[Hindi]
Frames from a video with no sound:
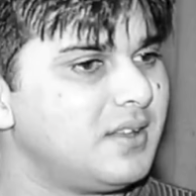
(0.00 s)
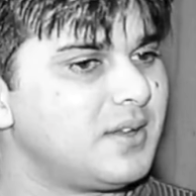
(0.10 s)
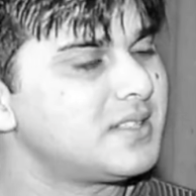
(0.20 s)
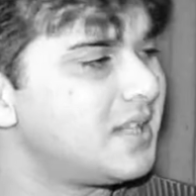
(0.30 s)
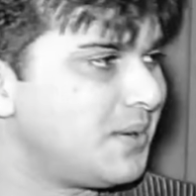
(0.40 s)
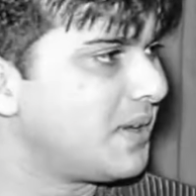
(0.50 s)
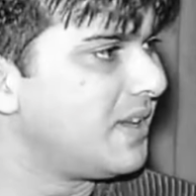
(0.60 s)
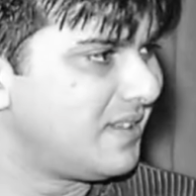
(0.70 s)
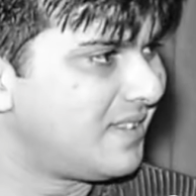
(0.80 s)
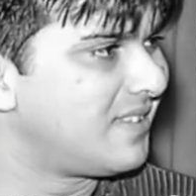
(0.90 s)
तो ऐसे रहो
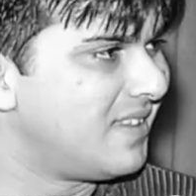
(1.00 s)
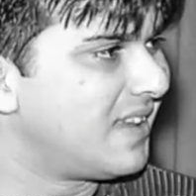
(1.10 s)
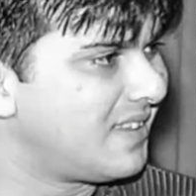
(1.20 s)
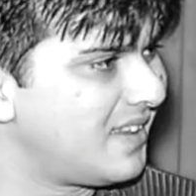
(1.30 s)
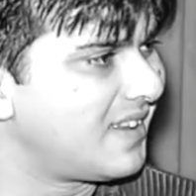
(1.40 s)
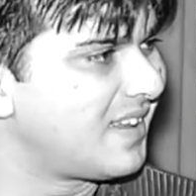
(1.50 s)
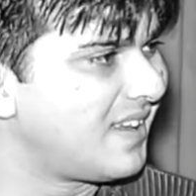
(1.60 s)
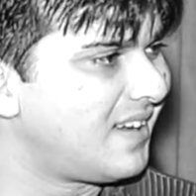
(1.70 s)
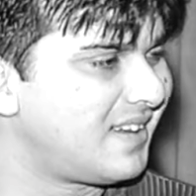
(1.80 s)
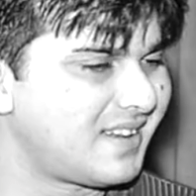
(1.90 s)
कि देखते हैं कि
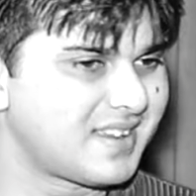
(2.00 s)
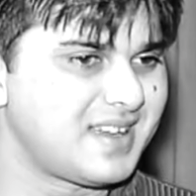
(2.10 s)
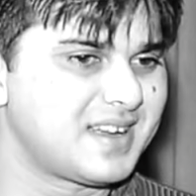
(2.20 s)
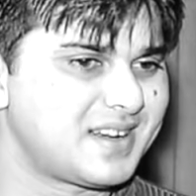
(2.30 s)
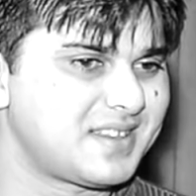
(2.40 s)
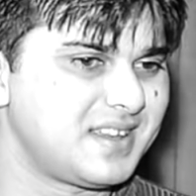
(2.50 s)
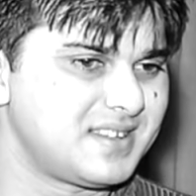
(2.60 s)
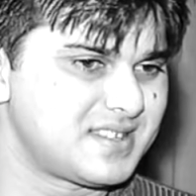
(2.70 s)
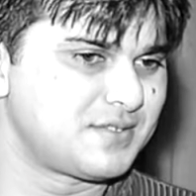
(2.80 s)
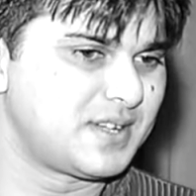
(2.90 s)
क्या क्या करते हैं
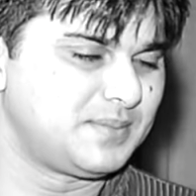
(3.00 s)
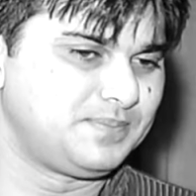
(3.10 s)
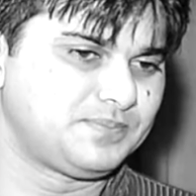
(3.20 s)
इस दफ़ा